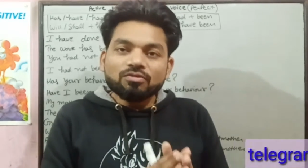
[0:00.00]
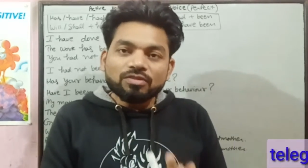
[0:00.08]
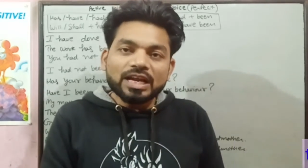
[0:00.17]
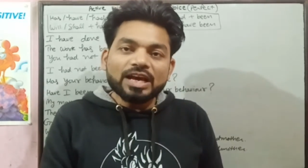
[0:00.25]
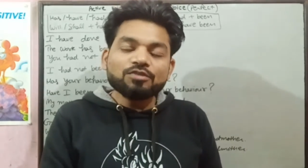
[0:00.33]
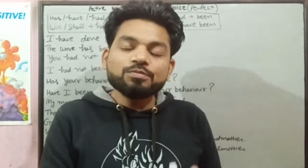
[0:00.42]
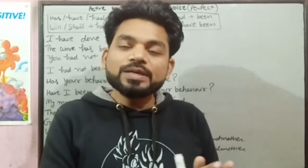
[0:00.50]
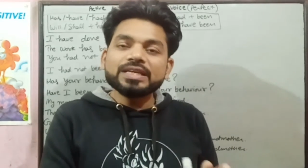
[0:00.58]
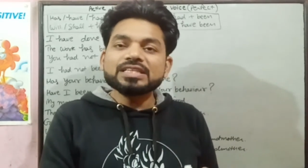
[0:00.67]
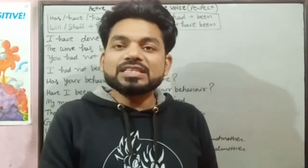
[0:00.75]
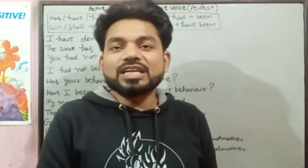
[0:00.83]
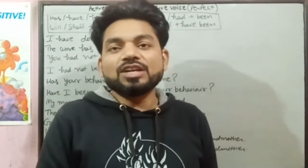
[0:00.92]
विल हैव बीन
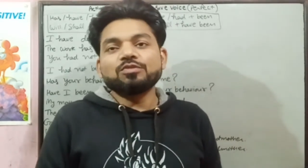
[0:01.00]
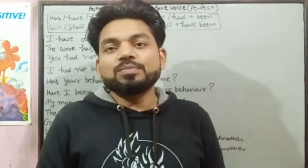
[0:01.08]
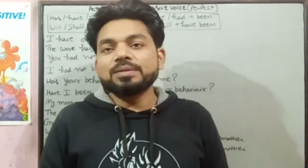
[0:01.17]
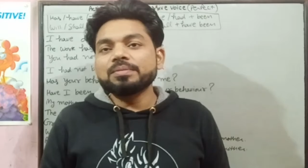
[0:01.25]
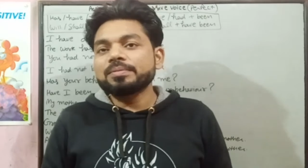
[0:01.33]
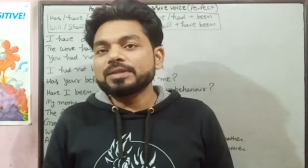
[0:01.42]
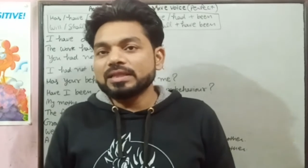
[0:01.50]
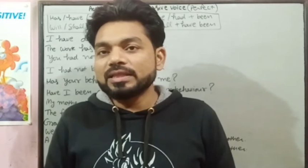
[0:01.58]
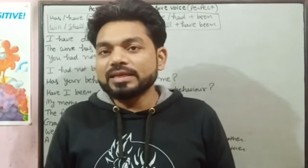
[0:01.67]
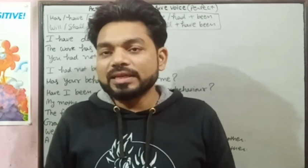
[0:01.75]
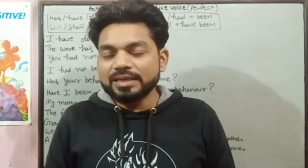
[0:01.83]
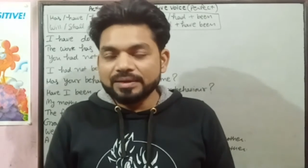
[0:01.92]
या शैल हैव बीन में बदल
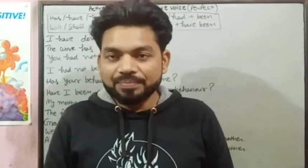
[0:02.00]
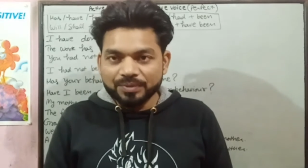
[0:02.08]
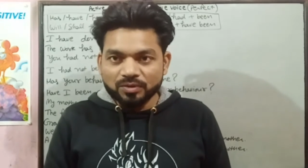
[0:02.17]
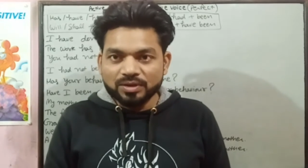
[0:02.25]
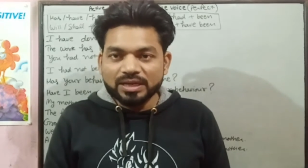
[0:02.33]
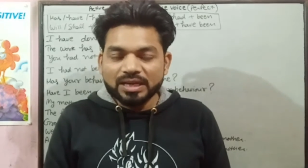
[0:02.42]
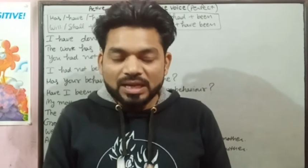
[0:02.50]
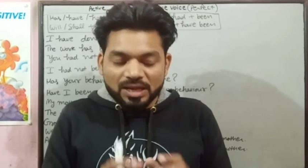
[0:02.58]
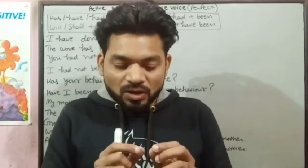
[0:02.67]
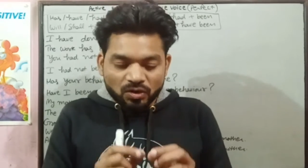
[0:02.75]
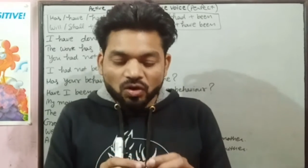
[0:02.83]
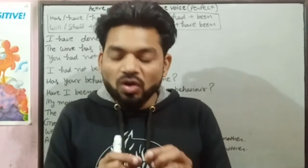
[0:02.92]
देंगे ओके
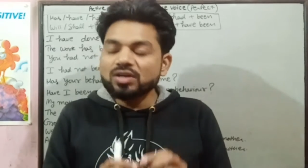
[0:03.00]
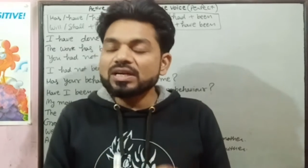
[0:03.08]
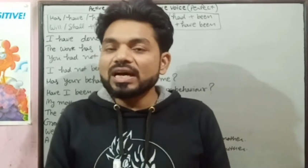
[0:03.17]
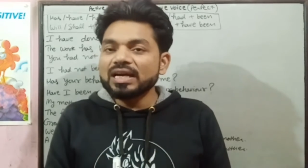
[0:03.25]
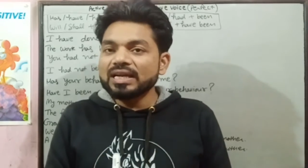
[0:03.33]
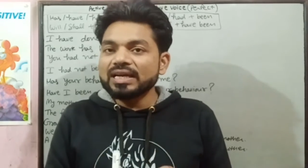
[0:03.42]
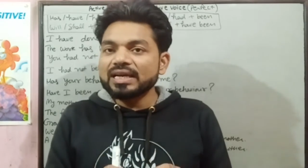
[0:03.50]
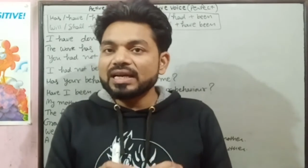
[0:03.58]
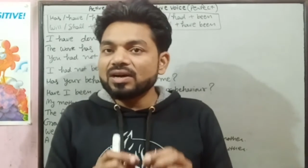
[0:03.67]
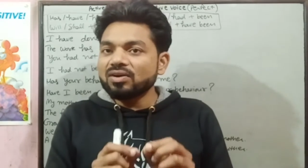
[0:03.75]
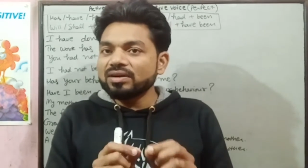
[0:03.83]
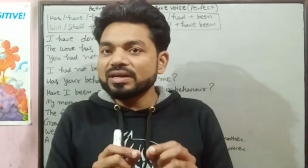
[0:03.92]
नॉट कहां
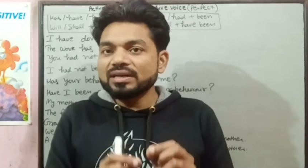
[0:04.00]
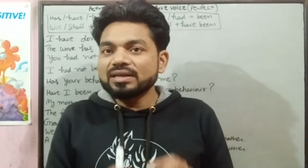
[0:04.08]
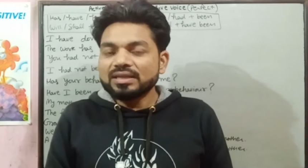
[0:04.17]
लगेगा और